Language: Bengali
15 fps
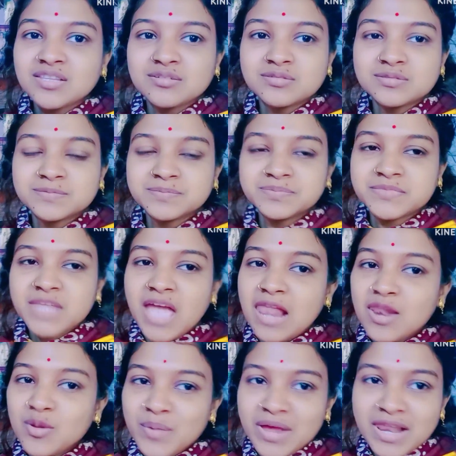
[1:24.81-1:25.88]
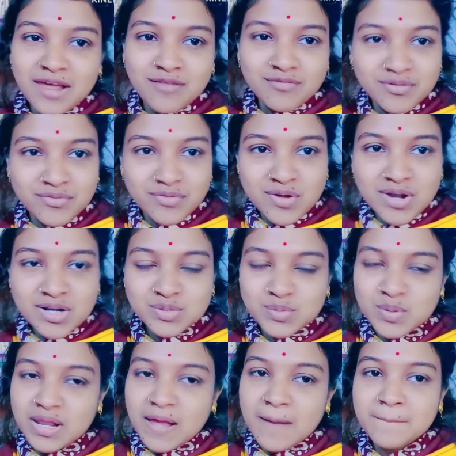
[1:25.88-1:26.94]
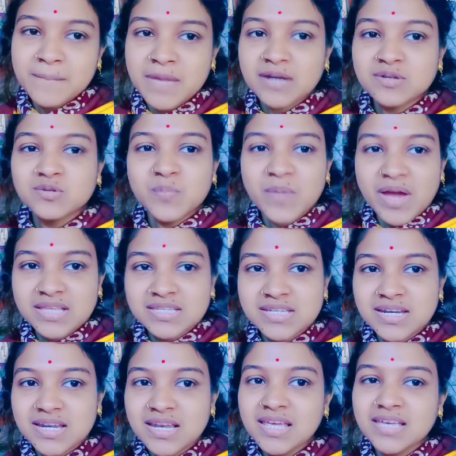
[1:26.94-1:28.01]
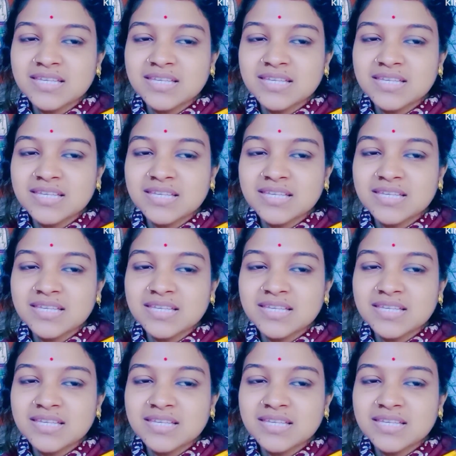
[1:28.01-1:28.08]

তো হ্যালো মাই লাভলি ভিউয়ার্স ওয়েলকাম ব্যাক টু মাই চ্যানেল